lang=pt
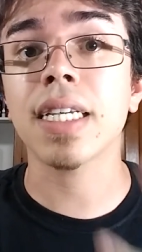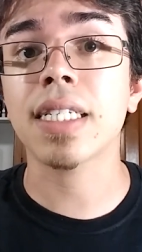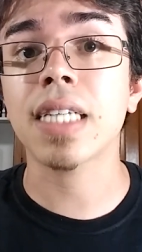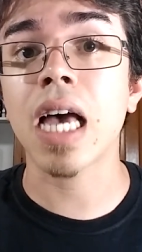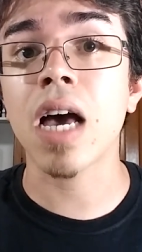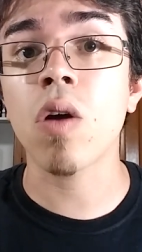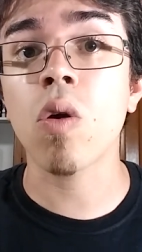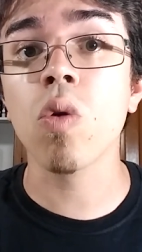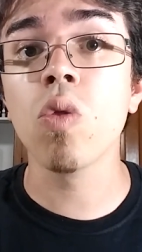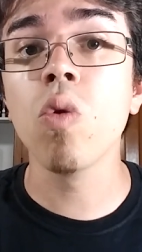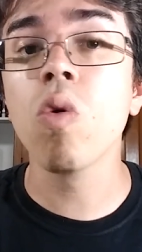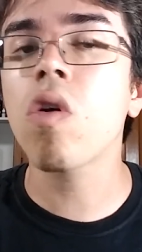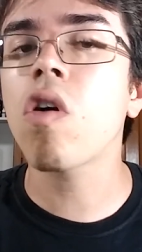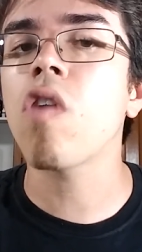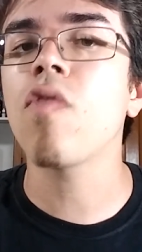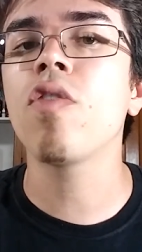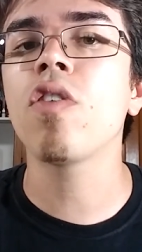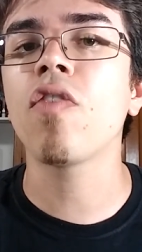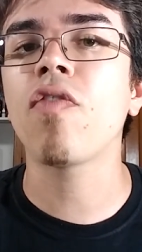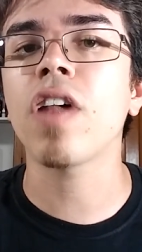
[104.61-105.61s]

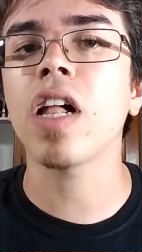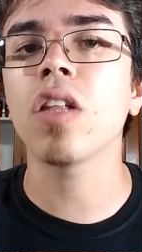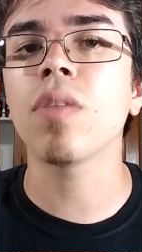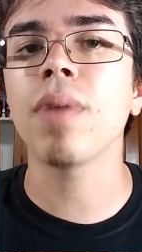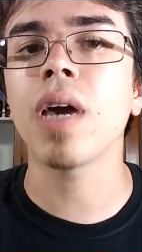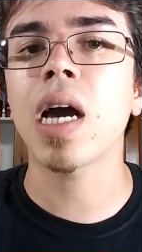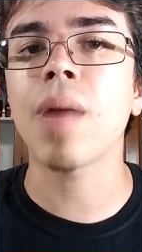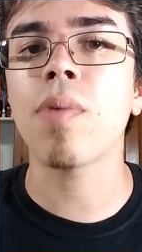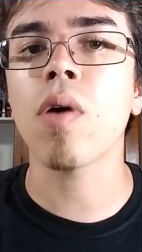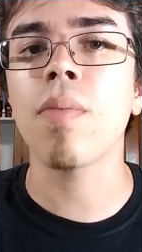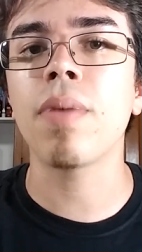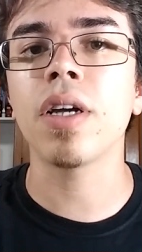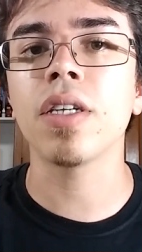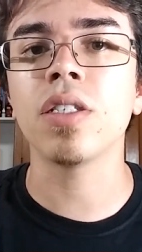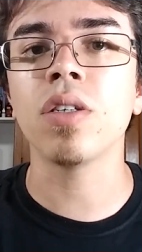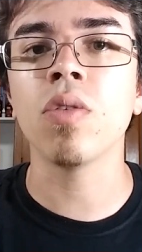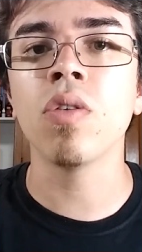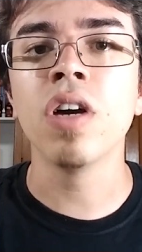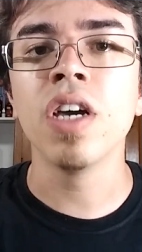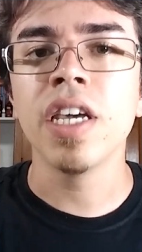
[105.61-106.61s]
acessaram, nunca ouviram falar no
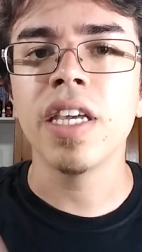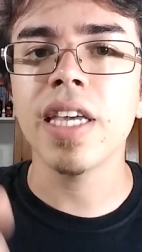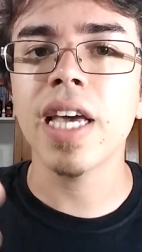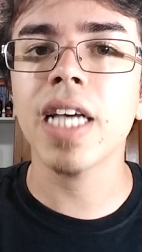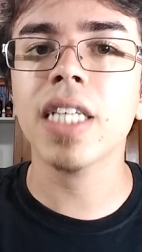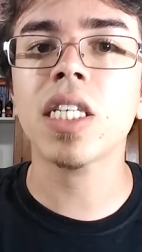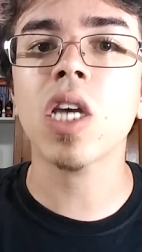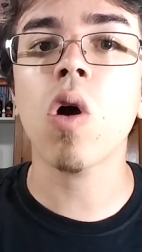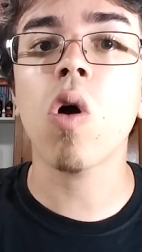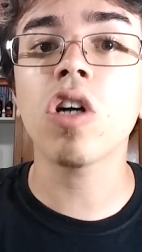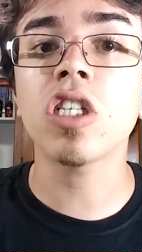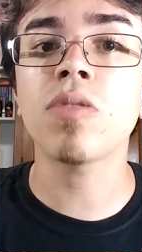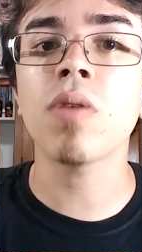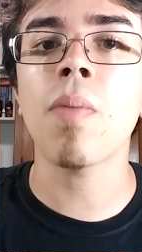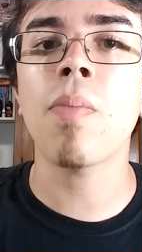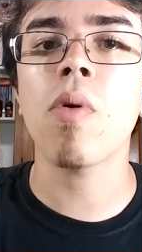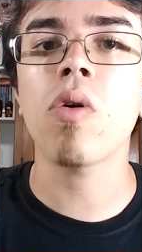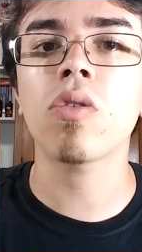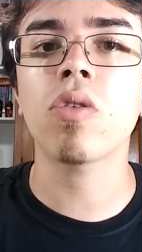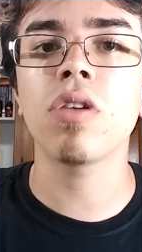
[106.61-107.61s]
Megapau Brasil e essa
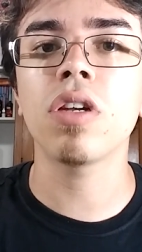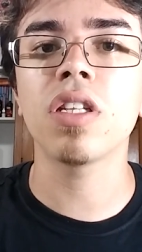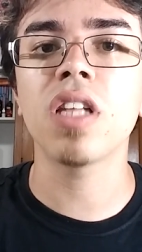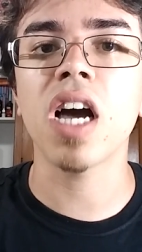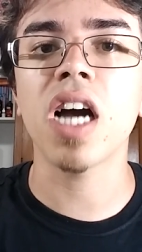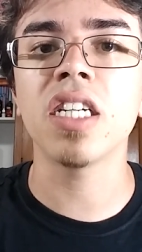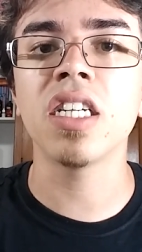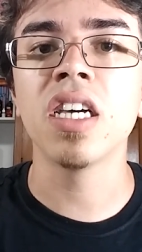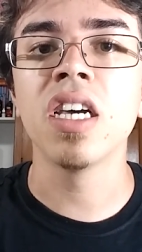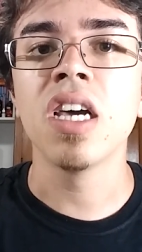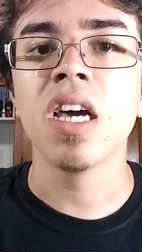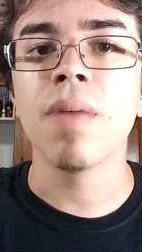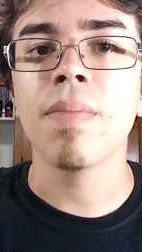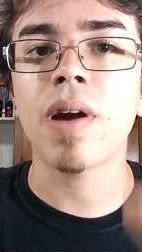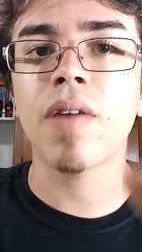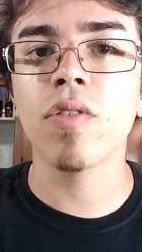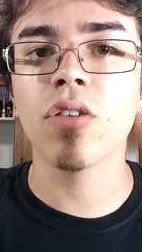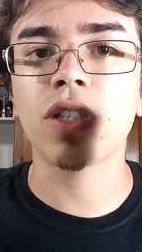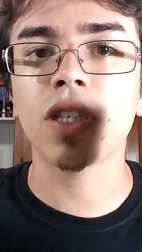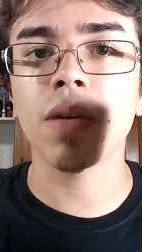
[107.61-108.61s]
é a ótima oportunidade